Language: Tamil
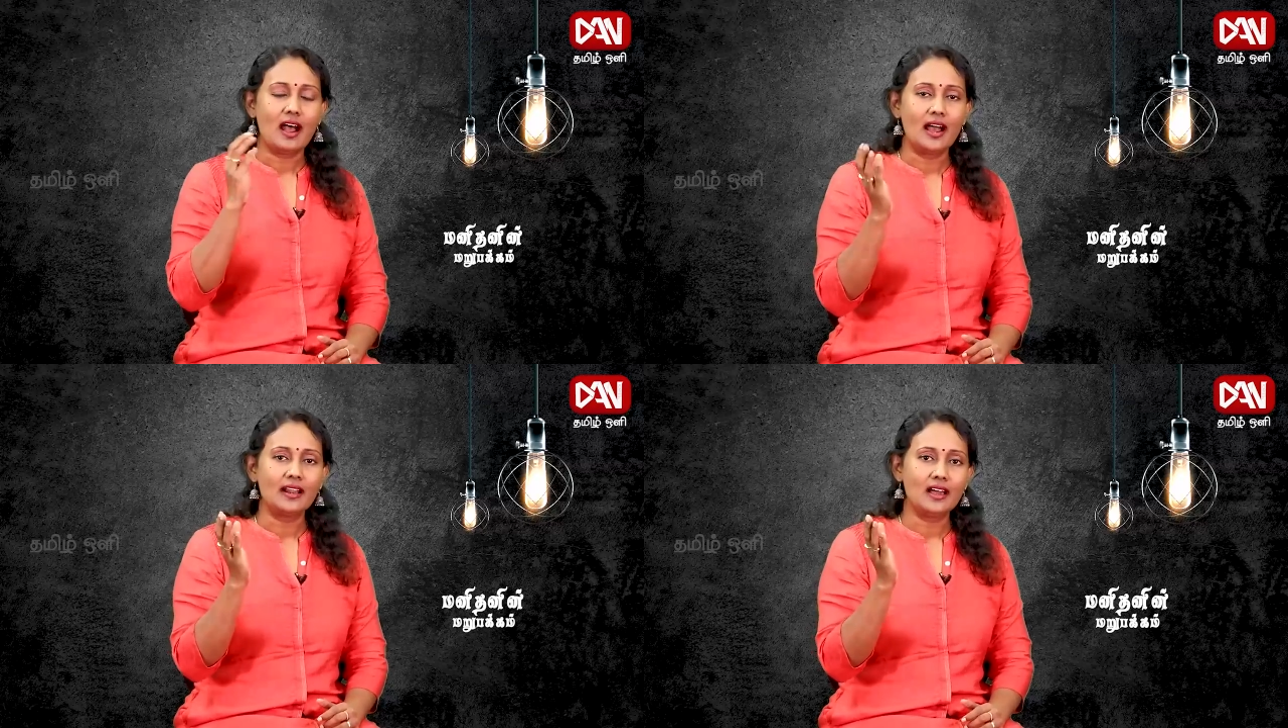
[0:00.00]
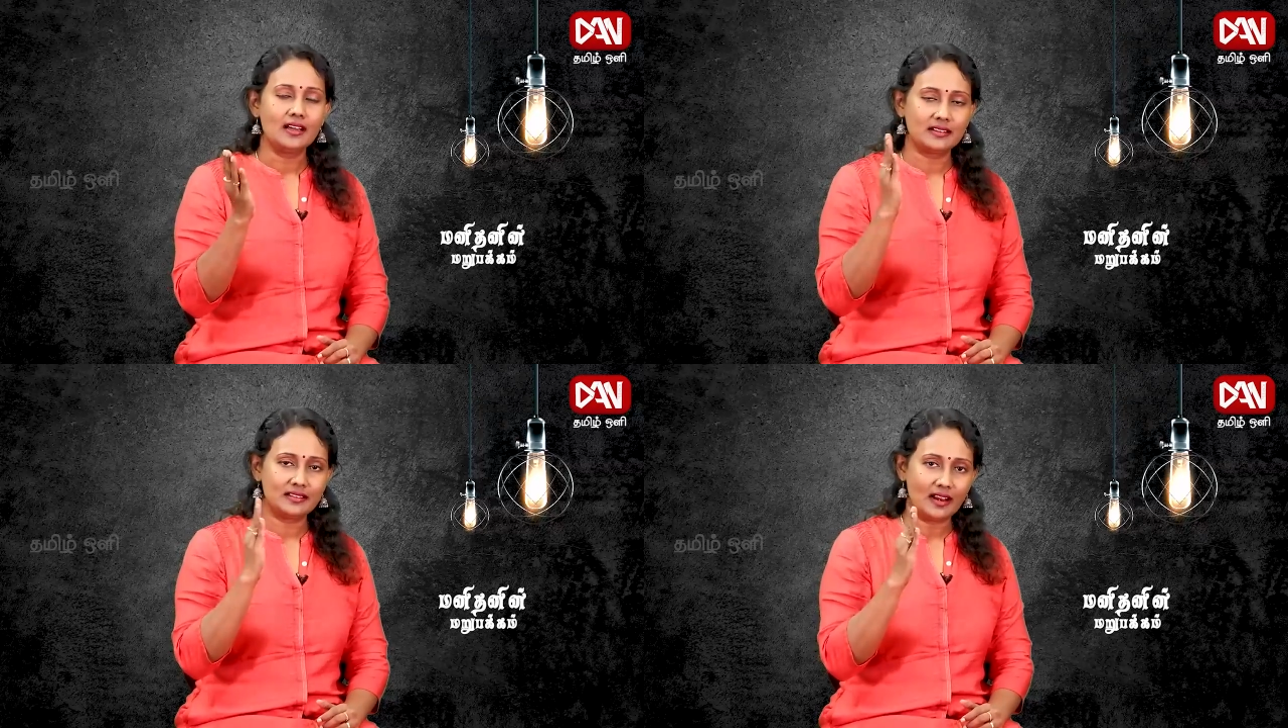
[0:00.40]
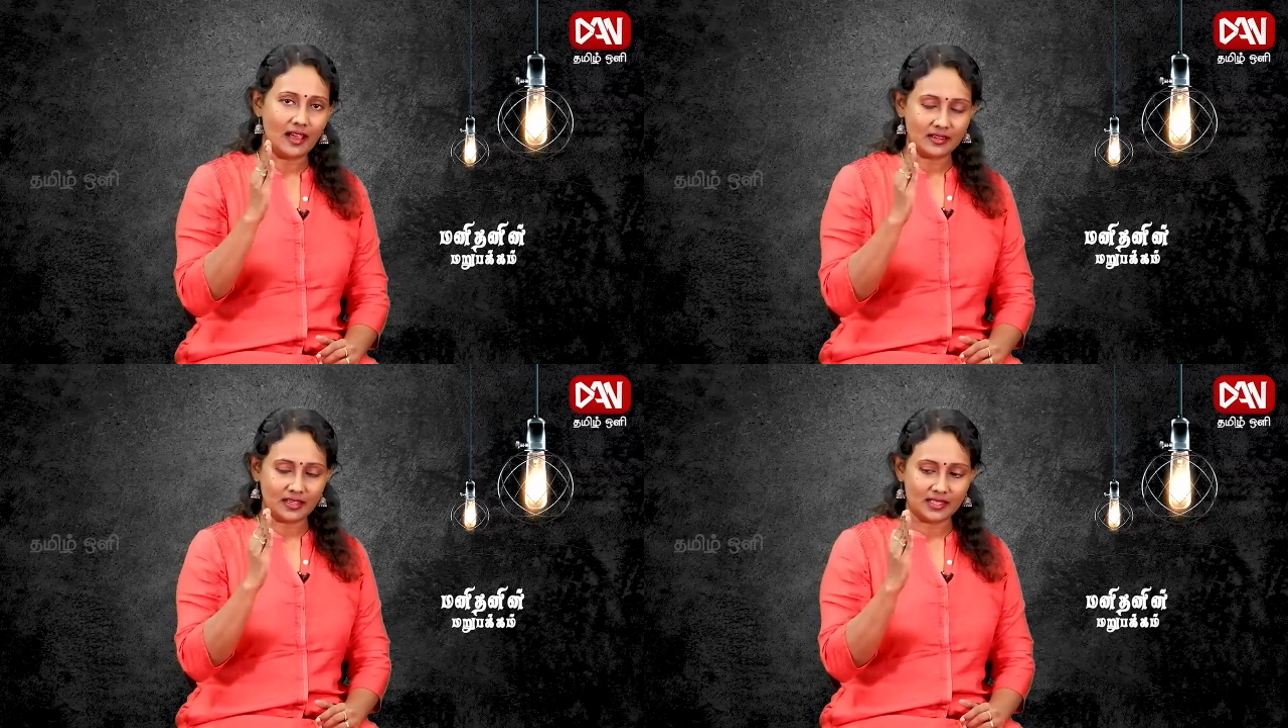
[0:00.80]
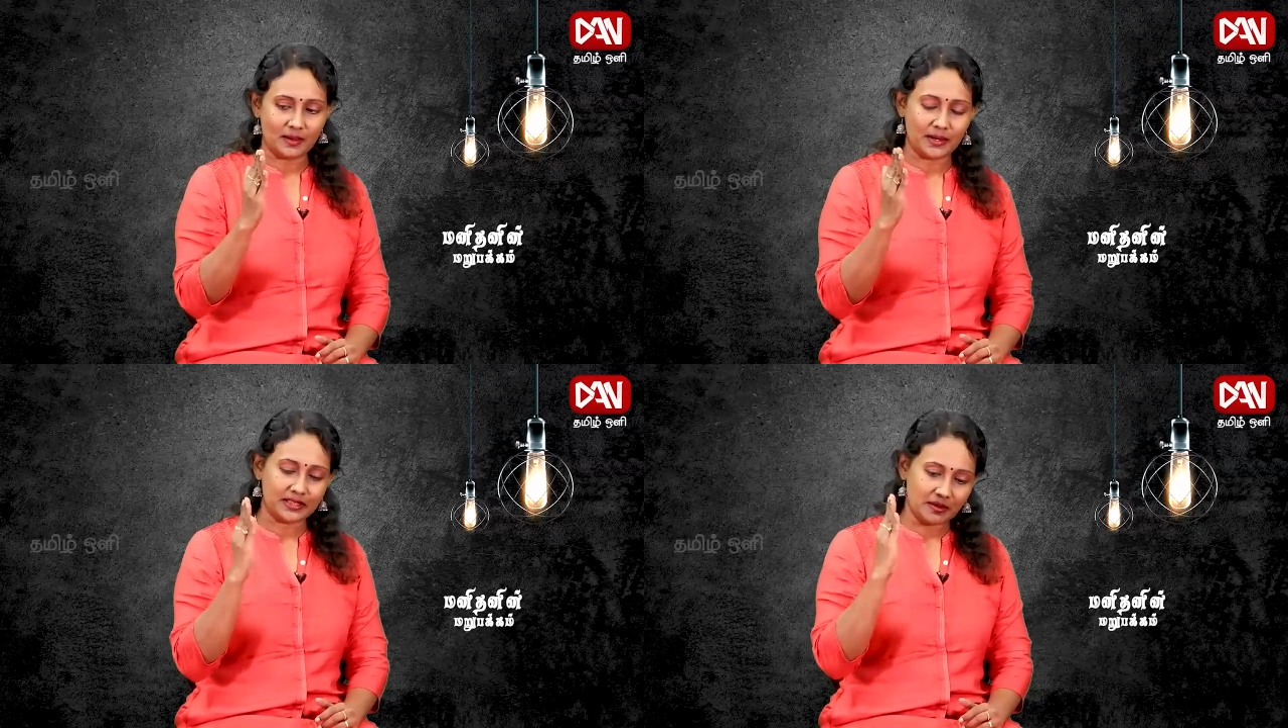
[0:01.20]
ஆணாக இருந்தால் ஆண்
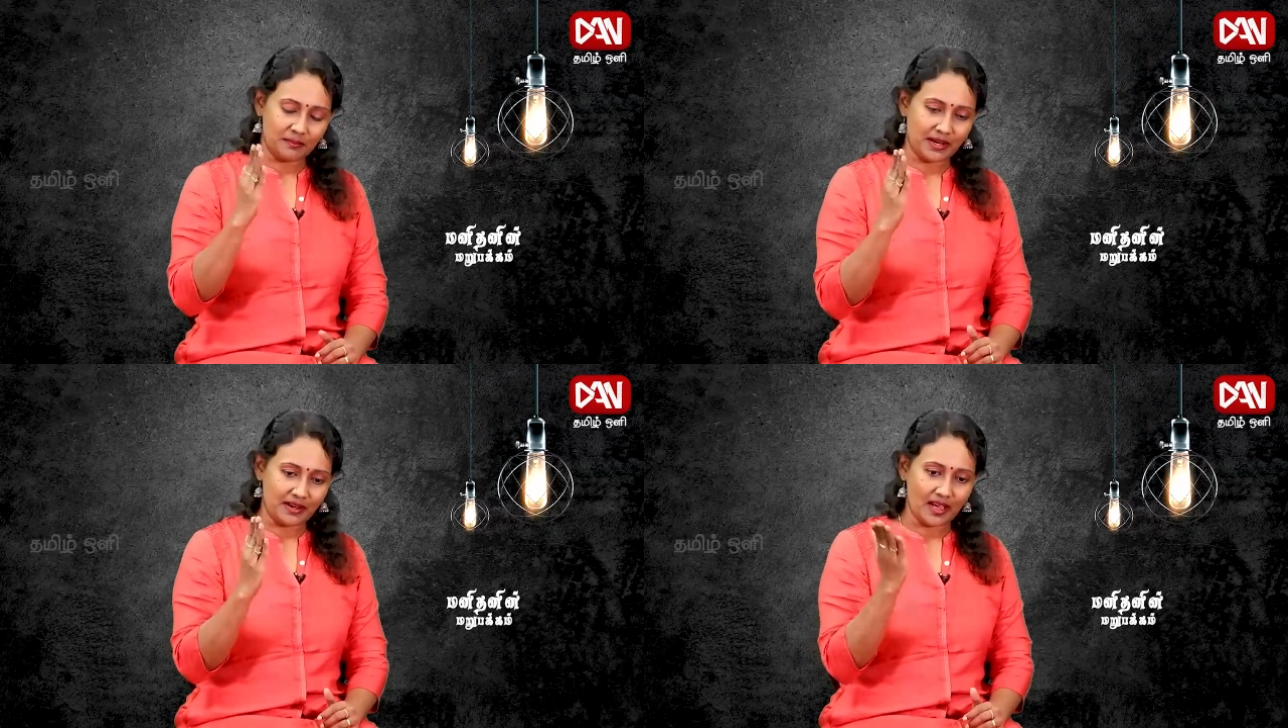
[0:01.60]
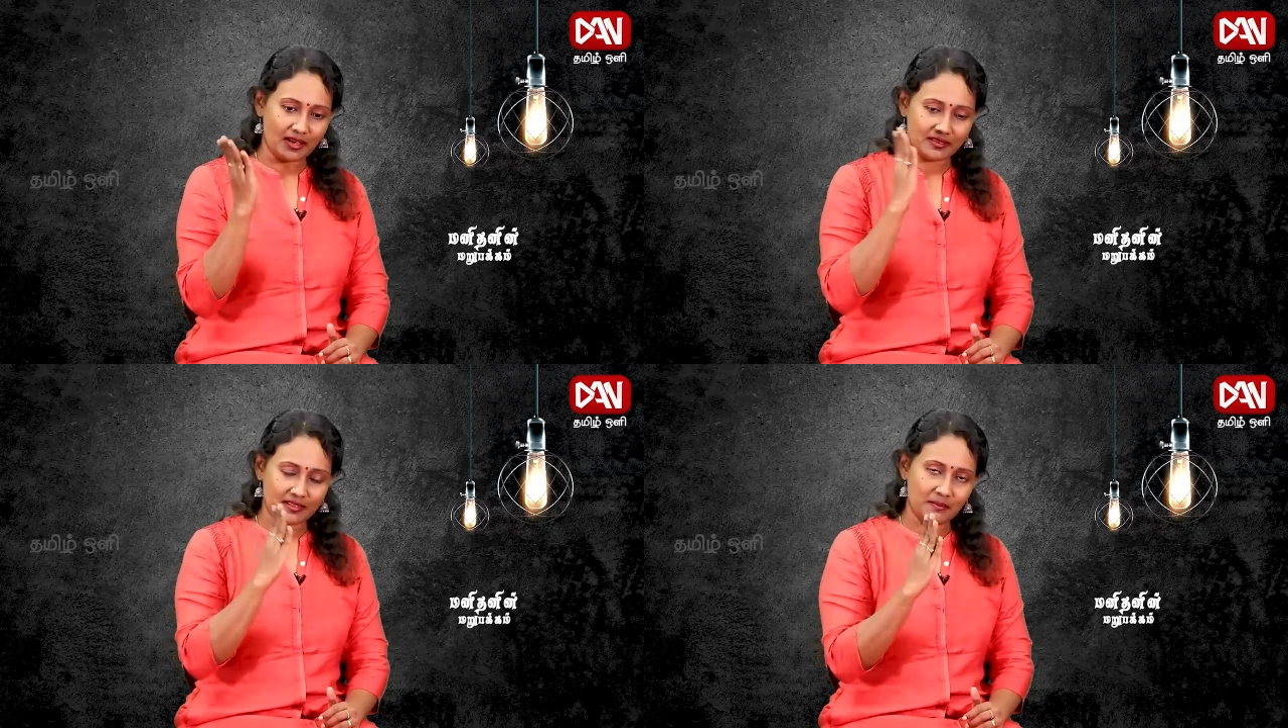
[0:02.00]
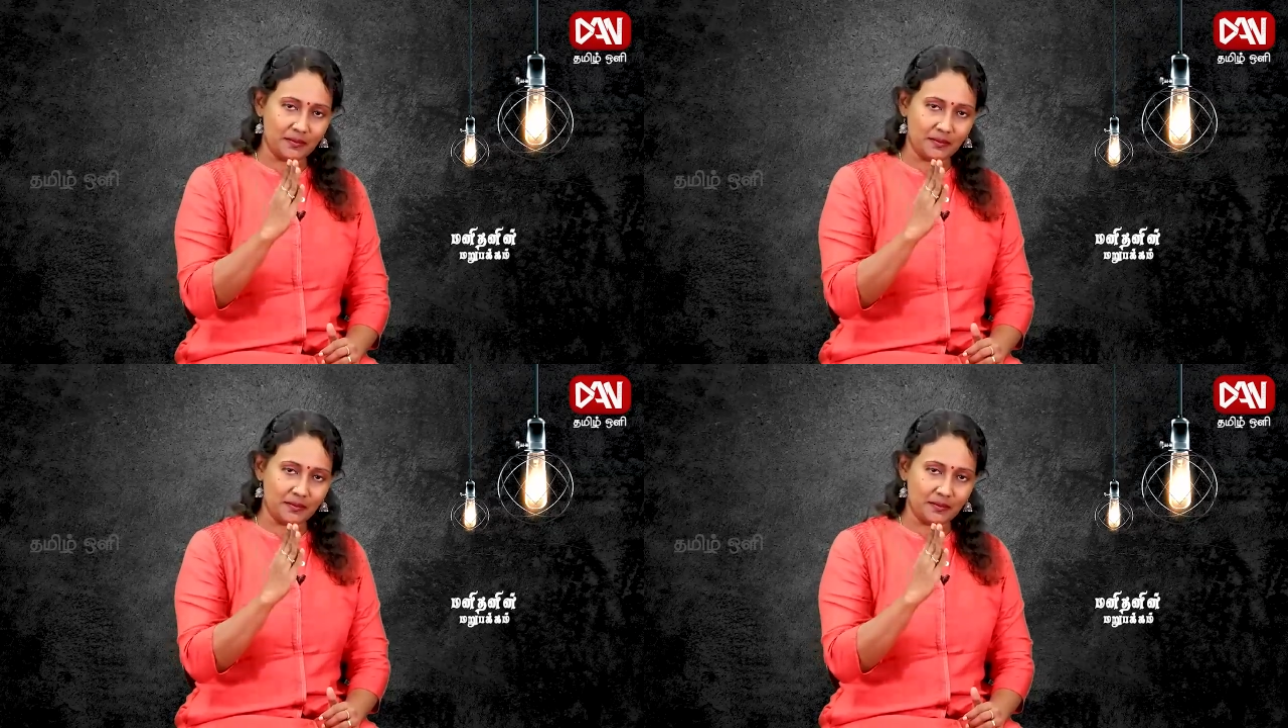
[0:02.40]
கதாபாத்திரம் பெண்ணாக இருந்தால்